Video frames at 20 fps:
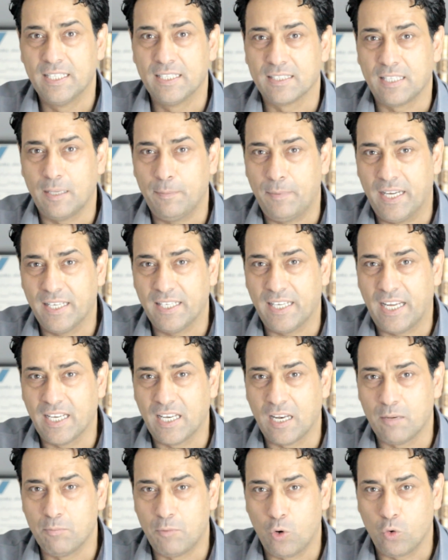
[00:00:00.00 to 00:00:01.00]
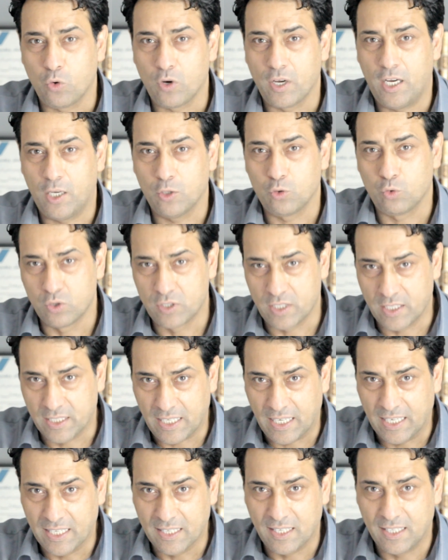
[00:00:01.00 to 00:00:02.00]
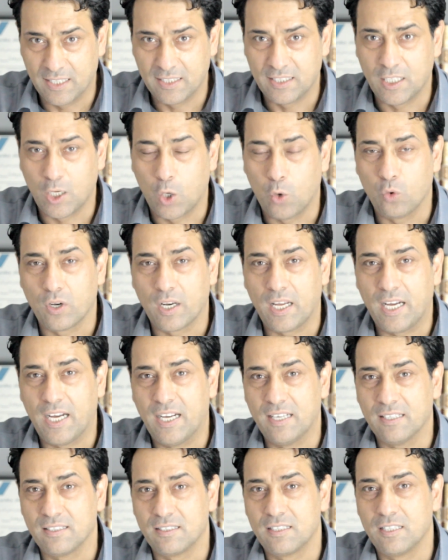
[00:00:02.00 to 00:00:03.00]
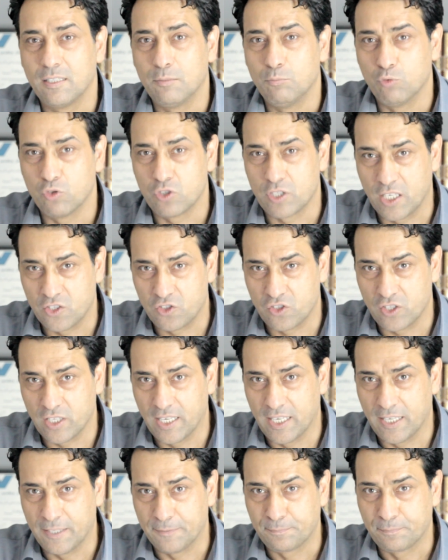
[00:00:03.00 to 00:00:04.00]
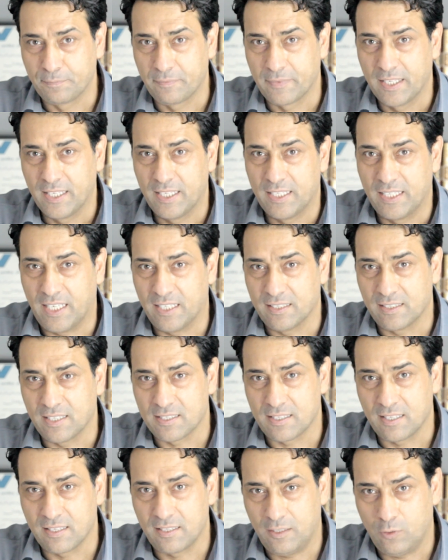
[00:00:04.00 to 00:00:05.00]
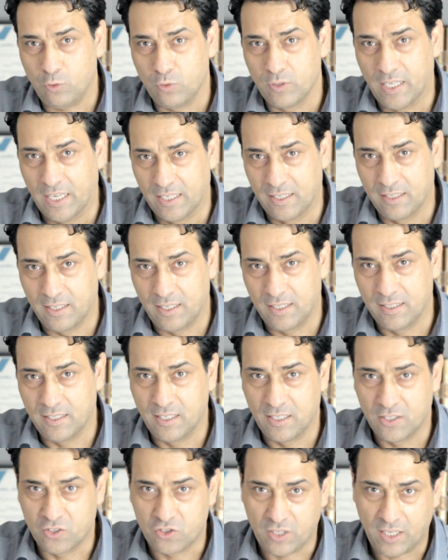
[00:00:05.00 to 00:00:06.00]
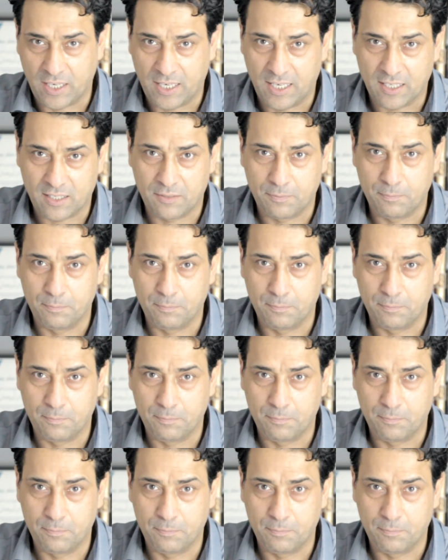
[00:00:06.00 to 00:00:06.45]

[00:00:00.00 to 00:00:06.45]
طبعا على الموقع توجد أيضا دورات مسجلة يعني تستطيعون أيضا الاشتراك